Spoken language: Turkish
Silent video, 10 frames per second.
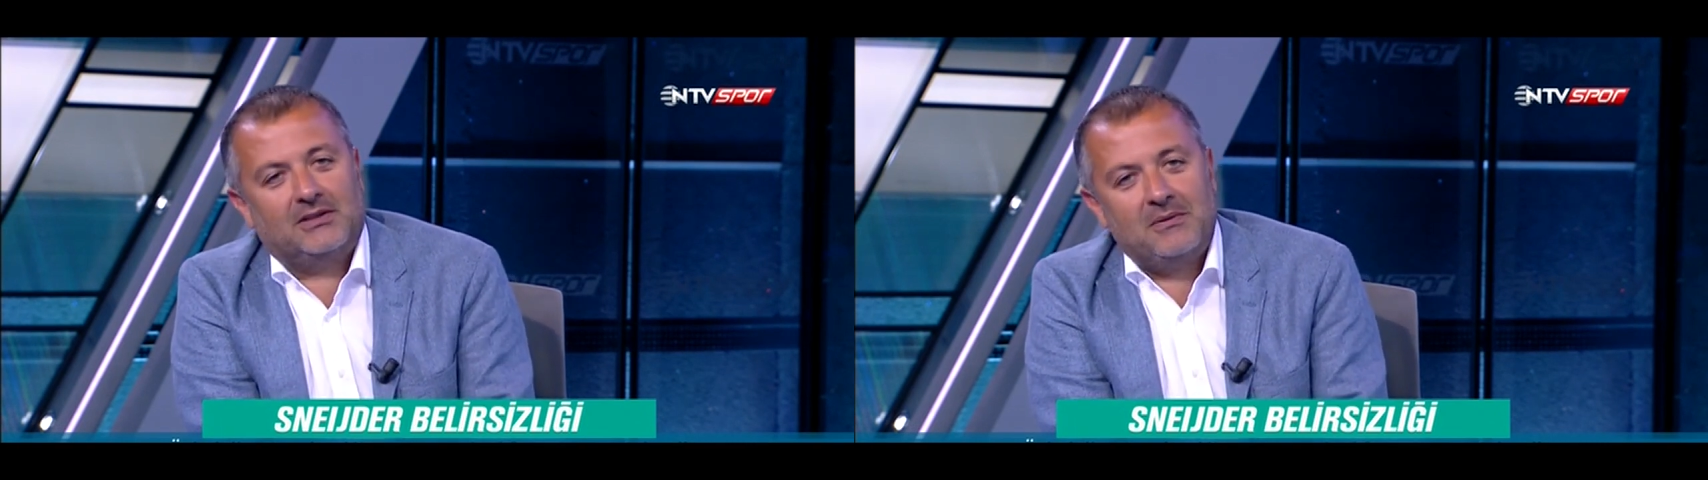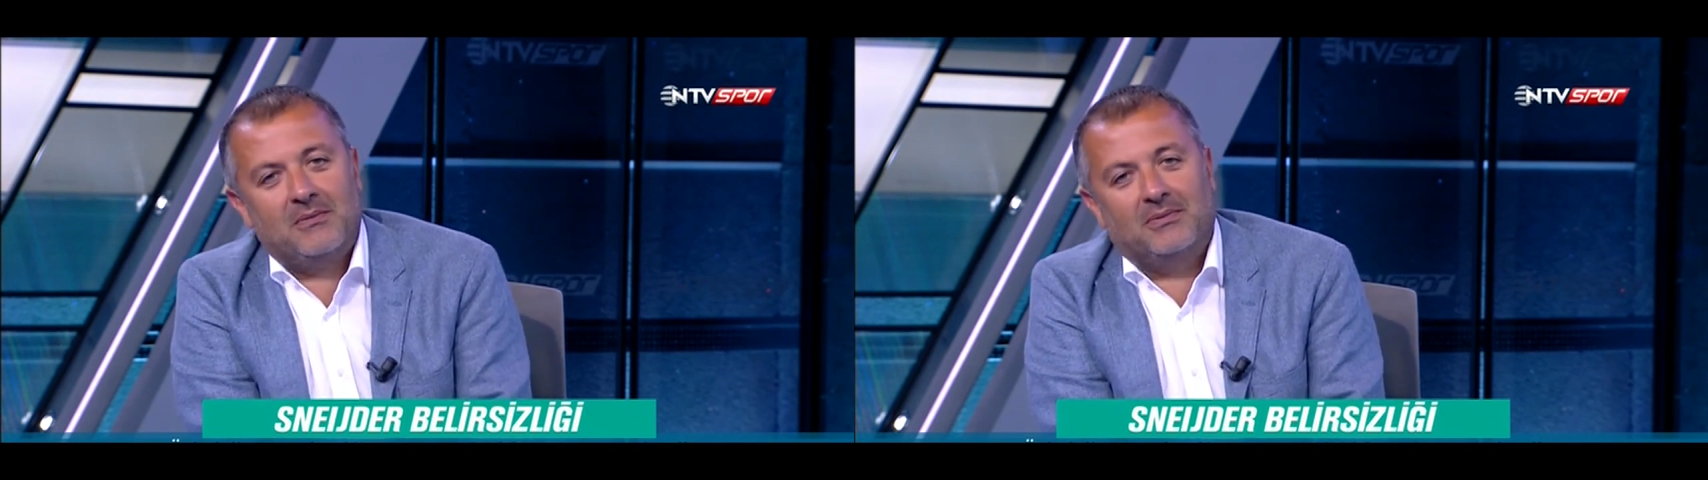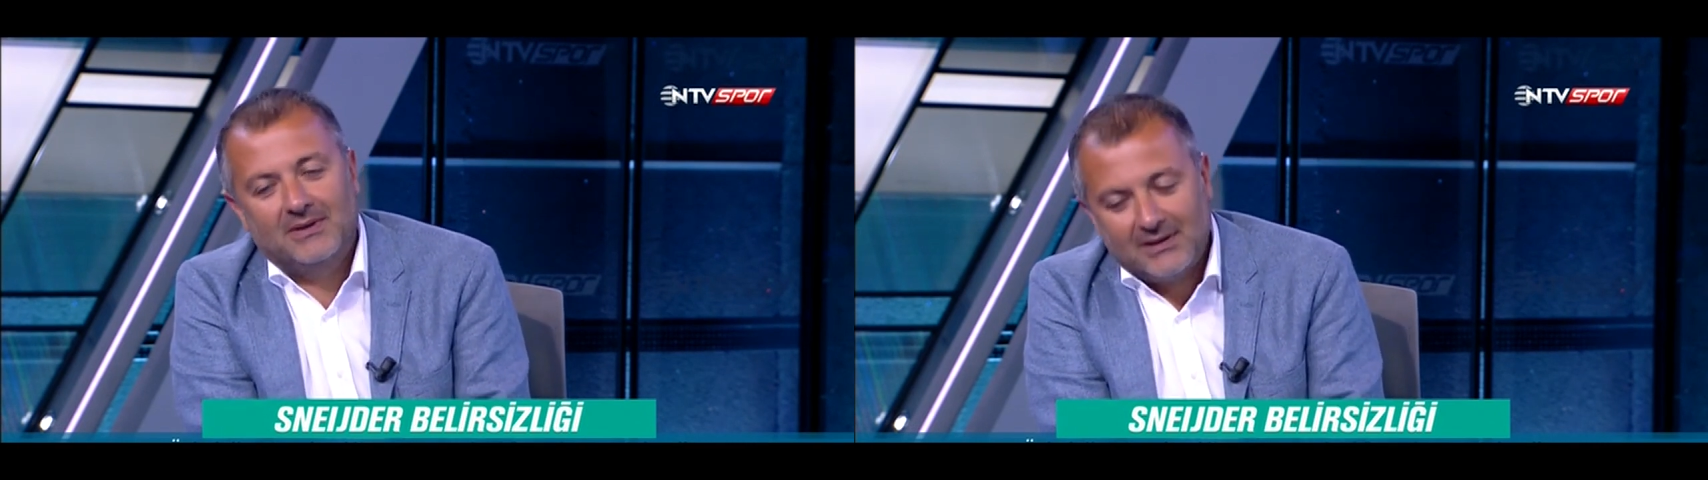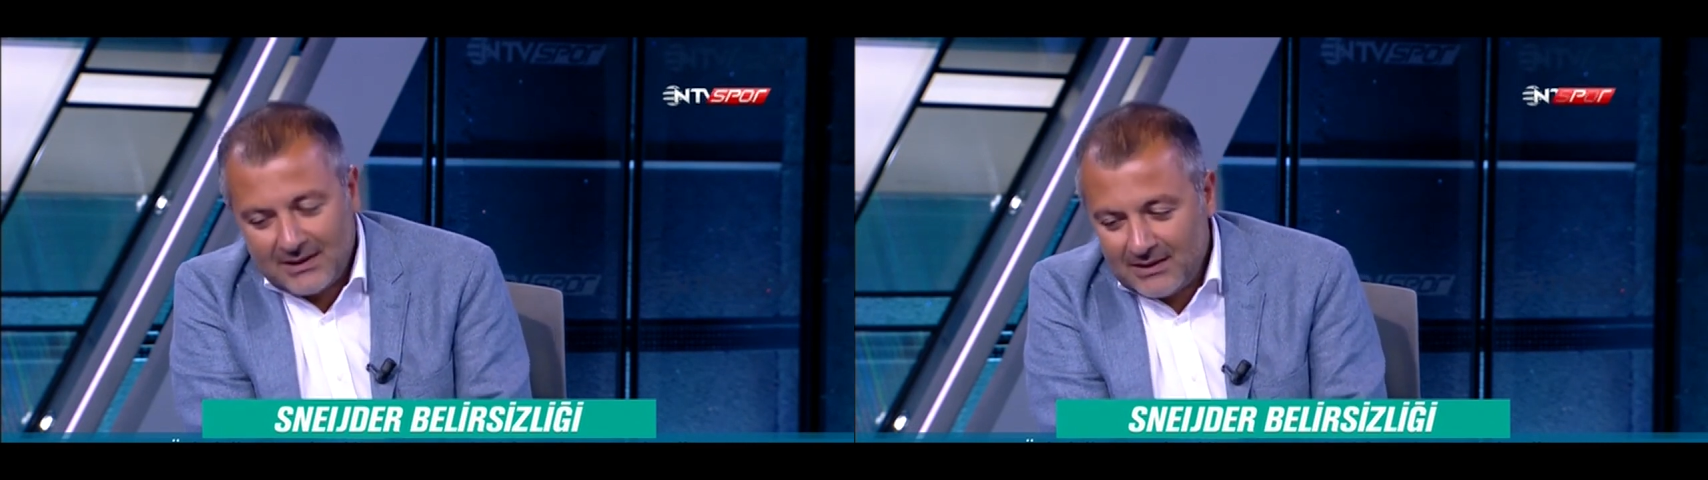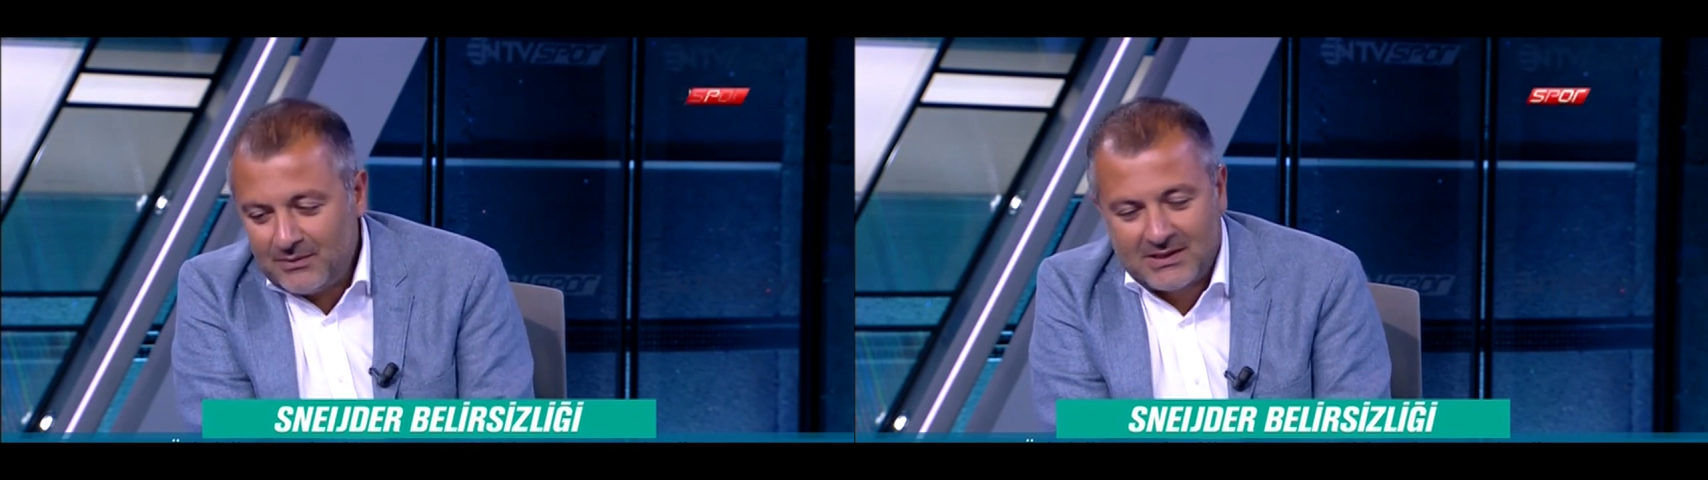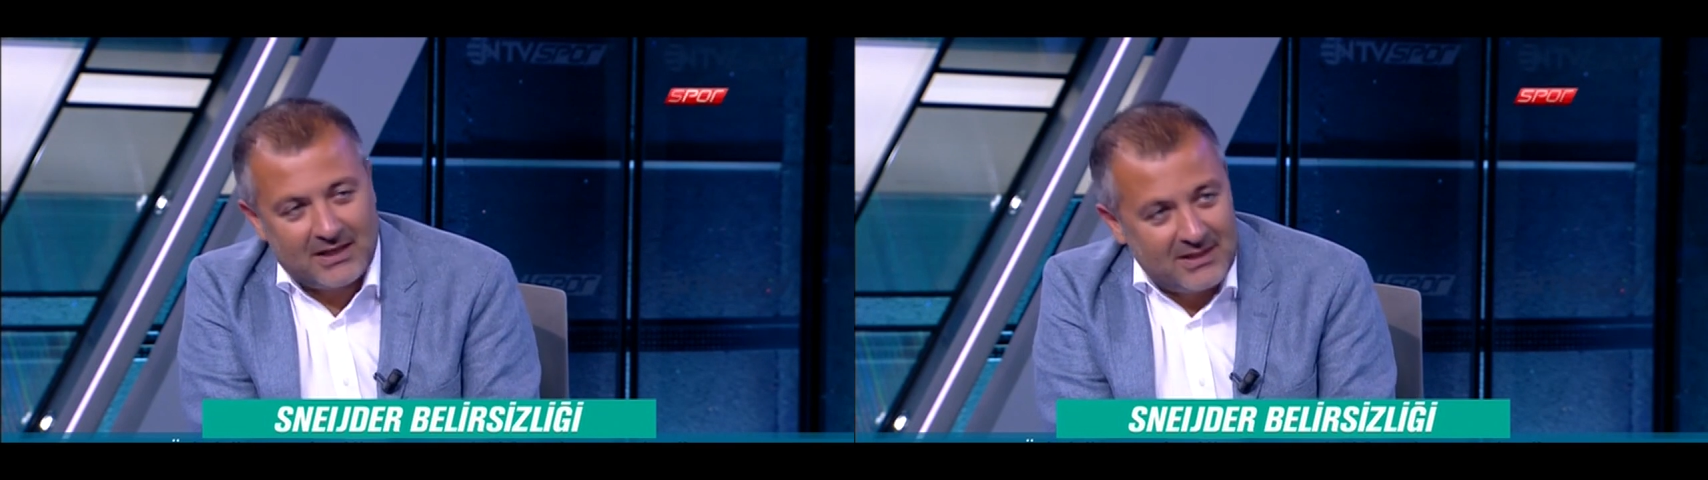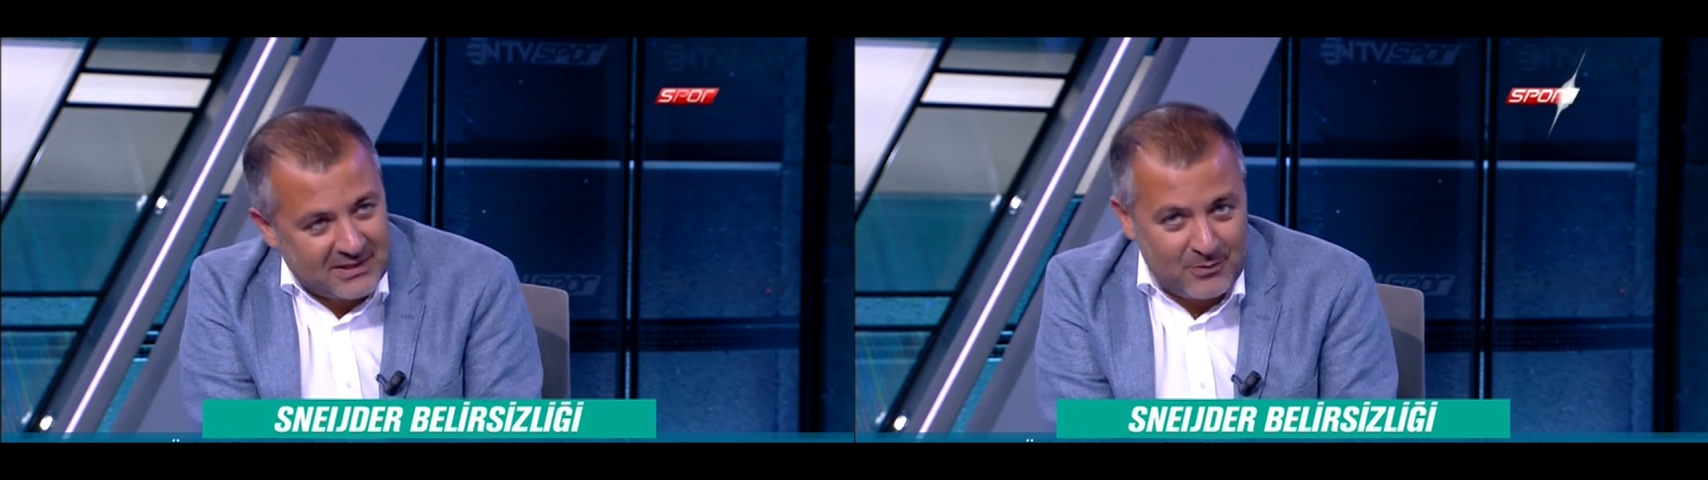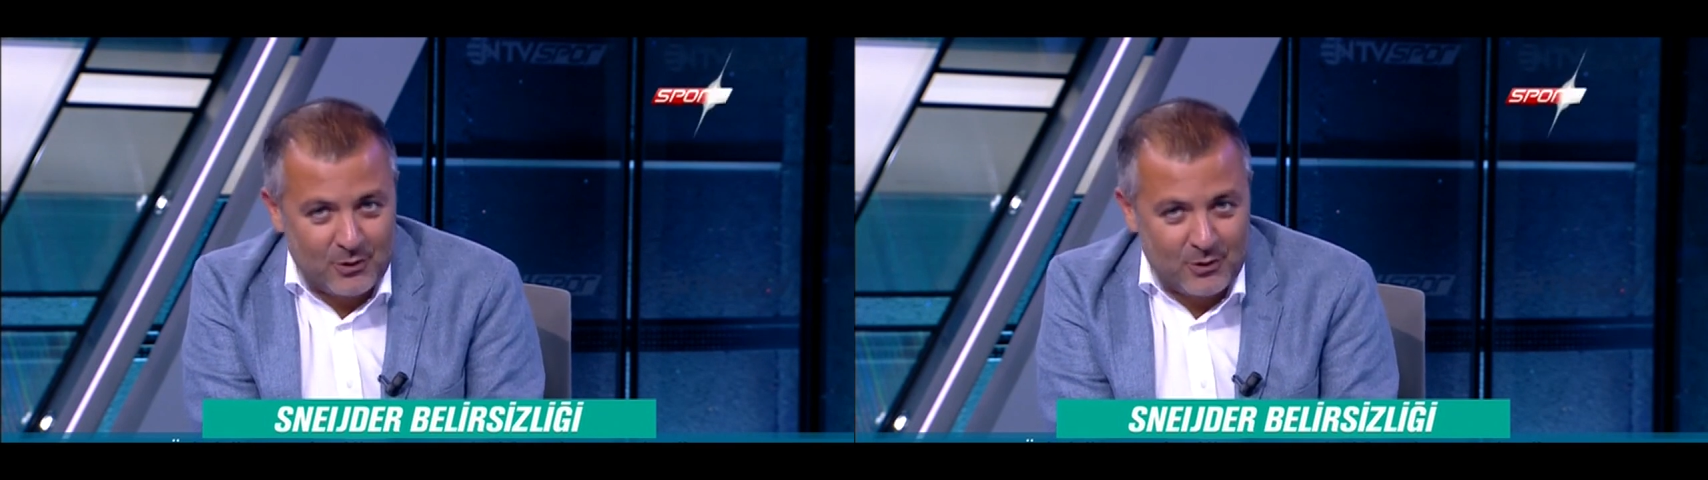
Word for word: E, tamam. tamam. yönetimde. Ya Seni işler